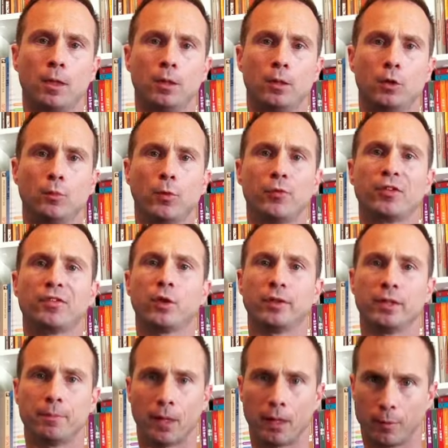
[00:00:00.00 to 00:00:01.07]
Le professeur
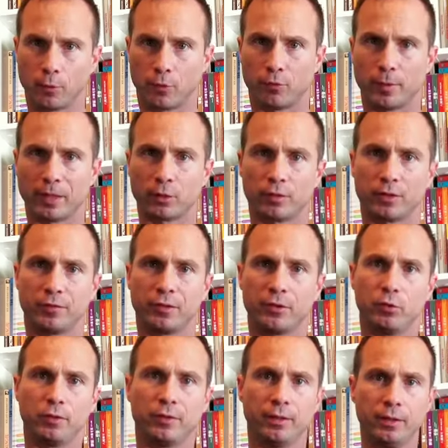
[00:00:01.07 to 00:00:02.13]
n'est pas là pour vous mettre en
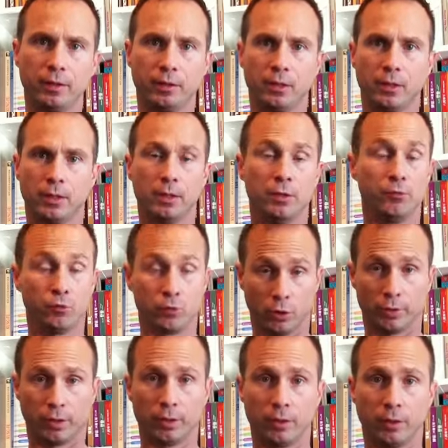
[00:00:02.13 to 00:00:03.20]
difficulté, il vous
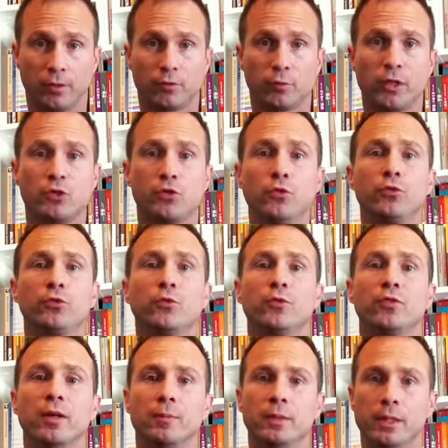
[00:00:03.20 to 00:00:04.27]
connaît et souhaite juste
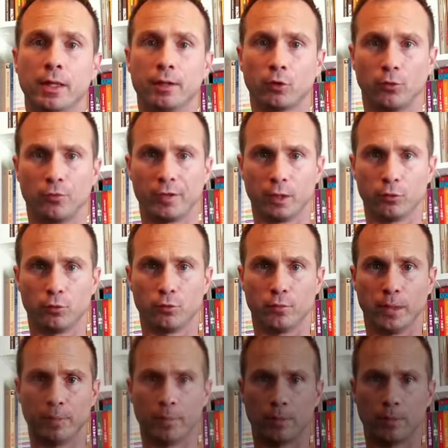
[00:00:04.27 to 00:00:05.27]
vous amener à être fier de vous-même.